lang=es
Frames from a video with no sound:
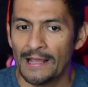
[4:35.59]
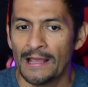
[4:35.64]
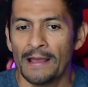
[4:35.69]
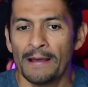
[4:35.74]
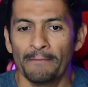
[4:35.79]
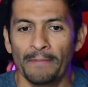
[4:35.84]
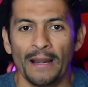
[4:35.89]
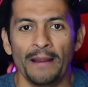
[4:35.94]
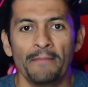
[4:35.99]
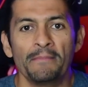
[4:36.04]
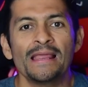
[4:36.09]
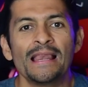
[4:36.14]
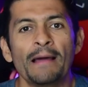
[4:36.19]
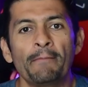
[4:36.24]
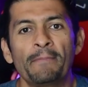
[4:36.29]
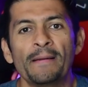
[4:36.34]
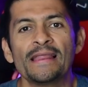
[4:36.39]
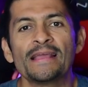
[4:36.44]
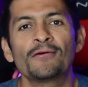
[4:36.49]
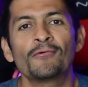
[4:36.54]
Para mí la
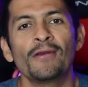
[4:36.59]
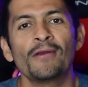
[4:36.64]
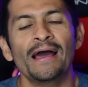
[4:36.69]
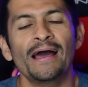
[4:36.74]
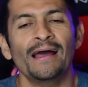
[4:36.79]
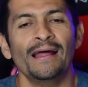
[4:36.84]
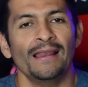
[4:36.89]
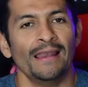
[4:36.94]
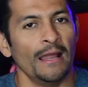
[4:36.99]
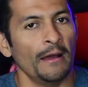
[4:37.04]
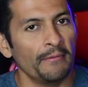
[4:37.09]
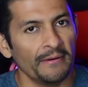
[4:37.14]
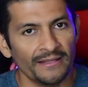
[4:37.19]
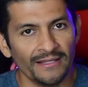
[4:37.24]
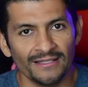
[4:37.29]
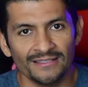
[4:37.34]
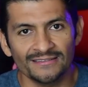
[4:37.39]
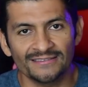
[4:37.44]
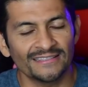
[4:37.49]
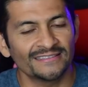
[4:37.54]
película, la verdad
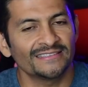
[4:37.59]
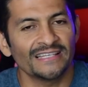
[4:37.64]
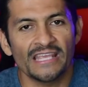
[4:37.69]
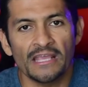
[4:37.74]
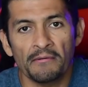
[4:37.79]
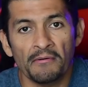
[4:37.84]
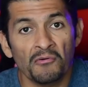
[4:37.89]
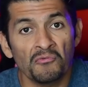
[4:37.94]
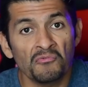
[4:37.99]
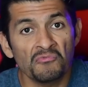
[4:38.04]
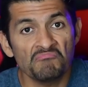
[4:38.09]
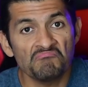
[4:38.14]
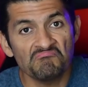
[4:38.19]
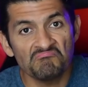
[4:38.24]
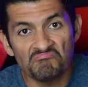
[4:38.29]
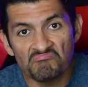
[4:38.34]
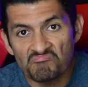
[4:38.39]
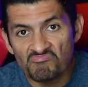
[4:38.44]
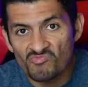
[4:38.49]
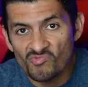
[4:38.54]
es que se lleva un
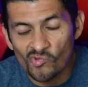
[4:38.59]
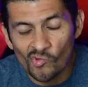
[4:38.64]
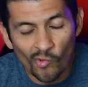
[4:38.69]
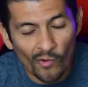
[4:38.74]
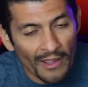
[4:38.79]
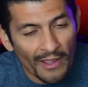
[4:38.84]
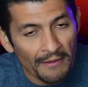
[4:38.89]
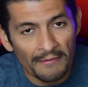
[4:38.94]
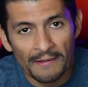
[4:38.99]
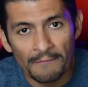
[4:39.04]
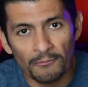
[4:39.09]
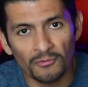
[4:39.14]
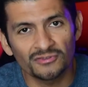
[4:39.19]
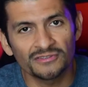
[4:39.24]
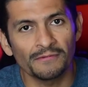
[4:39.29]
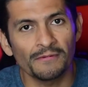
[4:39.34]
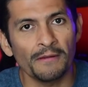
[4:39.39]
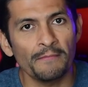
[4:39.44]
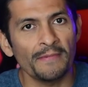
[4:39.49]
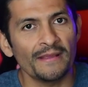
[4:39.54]
9,
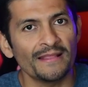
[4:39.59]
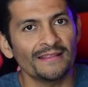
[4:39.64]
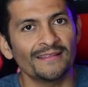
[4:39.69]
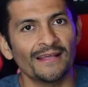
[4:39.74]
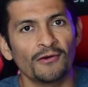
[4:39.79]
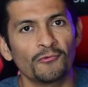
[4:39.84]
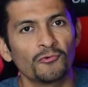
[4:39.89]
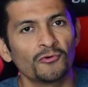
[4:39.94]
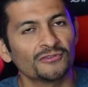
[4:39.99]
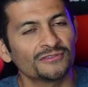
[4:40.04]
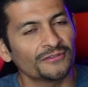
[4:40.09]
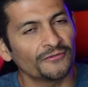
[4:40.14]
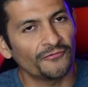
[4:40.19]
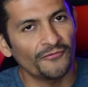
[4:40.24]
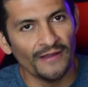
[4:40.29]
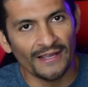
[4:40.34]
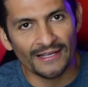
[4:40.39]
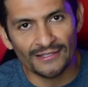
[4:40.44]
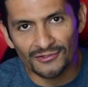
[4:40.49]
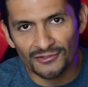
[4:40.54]
posiblemente algunos
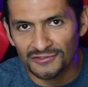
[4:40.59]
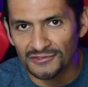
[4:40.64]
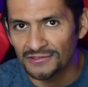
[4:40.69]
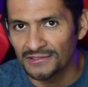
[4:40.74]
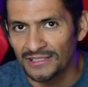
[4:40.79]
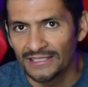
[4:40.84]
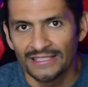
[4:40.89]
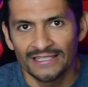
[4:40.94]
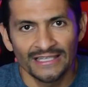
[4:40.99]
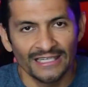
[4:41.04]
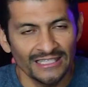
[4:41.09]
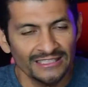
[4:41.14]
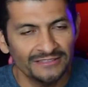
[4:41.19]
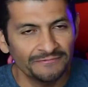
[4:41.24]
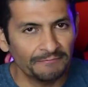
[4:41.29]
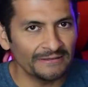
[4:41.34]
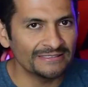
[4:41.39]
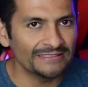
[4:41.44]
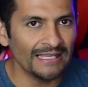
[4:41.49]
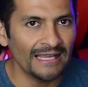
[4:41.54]
efectos
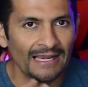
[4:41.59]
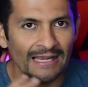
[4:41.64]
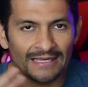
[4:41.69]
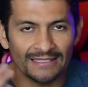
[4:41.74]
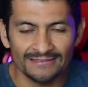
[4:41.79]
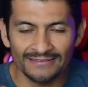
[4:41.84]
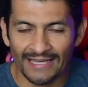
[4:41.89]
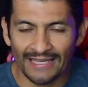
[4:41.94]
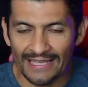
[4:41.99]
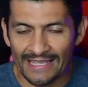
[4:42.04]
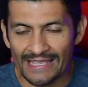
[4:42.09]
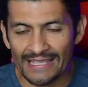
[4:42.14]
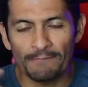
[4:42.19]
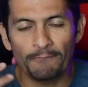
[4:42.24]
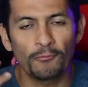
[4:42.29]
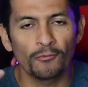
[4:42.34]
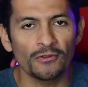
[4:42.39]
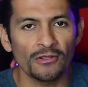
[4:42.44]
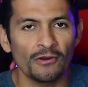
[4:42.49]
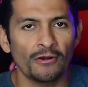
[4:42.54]
especiales ahí
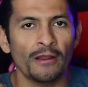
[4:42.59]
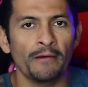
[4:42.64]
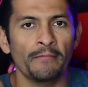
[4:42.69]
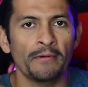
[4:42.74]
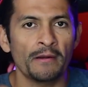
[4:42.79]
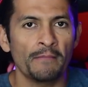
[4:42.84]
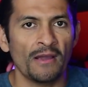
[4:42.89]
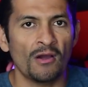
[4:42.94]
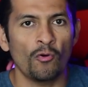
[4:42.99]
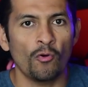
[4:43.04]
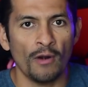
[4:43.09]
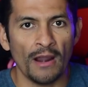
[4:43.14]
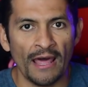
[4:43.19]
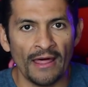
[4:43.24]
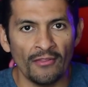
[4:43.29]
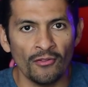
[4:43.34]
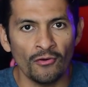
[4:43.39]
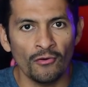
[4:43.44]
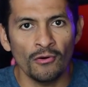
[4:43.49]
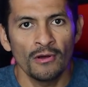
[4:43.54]
pudieron haber
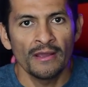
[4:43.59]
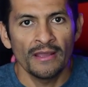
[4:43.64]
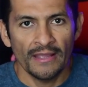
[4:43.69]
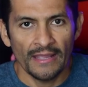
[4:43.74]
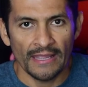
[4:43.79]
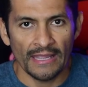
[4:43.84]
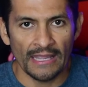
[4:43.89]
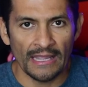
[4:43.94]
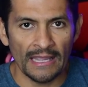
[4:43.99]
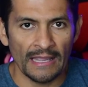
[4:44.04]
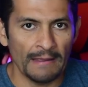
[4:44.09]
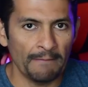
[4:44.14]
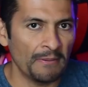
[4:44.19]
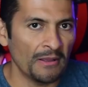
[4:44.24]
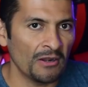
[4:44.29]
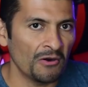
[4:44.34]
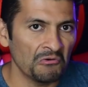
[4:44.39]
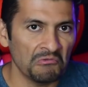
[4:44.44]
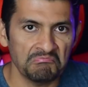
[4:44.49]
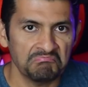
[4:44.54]
mejorado, eh,
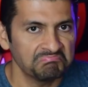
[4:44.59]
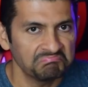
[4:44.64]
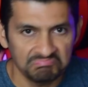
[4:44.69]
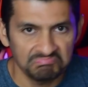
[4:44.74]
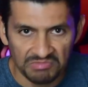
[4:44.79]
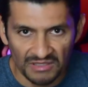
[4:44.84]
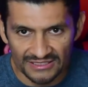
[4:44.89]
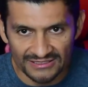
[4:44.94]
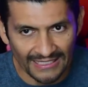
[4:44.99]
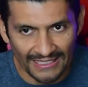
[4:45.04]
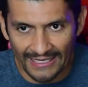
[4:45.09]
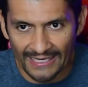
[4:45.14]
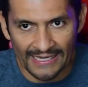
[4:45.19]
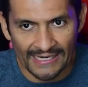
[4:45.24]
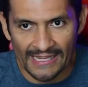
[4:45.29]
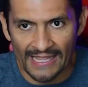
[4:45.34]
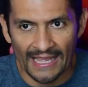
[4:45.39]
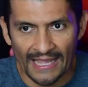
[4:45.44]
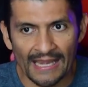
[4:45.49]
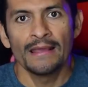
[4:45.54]
pero está
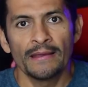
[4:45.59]
genial.